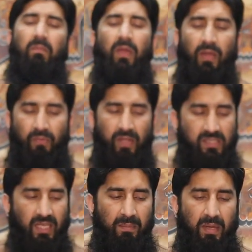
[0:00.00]
बिल
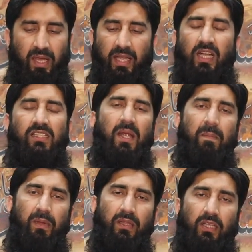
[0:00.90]
फर्ज है मैं एक
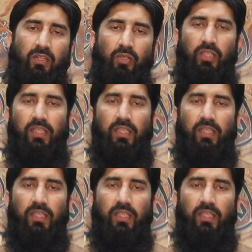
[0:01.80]
एग्जाम्पल देता हूँ